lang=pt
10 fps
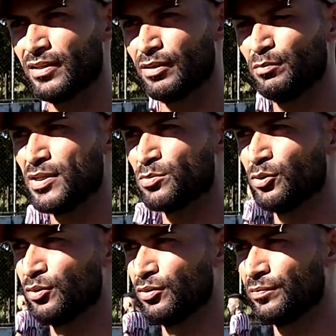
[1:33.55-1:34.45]

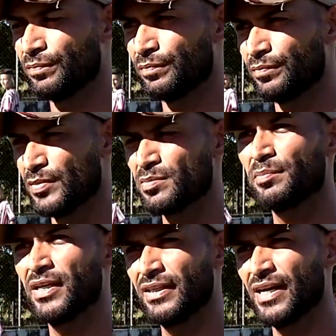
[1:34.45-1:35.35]
Mesmo, mesma
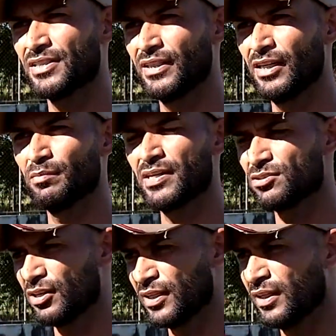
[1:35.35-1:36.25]
habilidade dele, mas
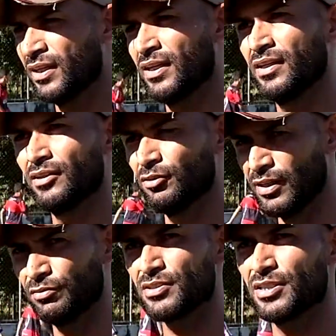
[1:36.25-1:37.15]
só que não
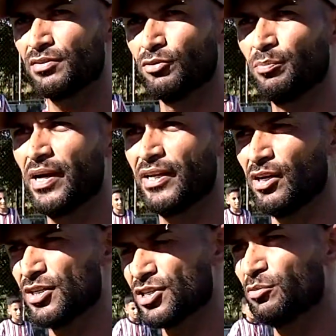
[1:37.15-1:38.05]
teve o incentivo do pai, que eu
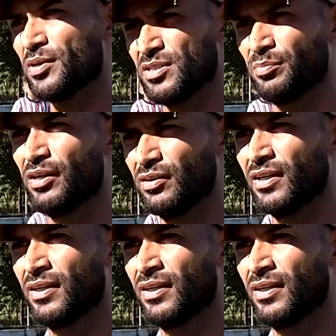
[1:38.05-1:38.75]
acho que é o principal, né?